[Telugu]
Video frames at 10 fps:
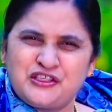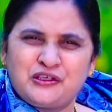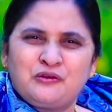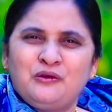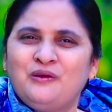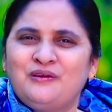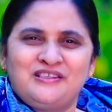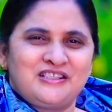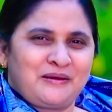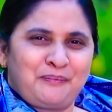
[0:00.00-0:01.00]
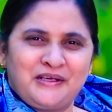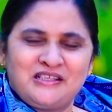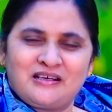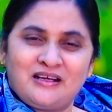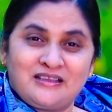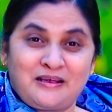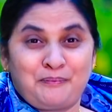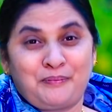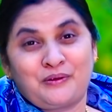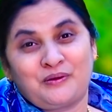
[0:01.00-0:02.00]
చిక్కుల్లో నుంచి తప్పించడా
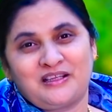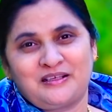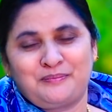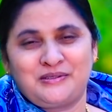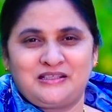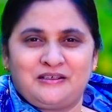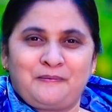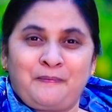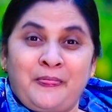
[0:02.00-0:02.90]
తప్పకుండా తప్పిస్తాడు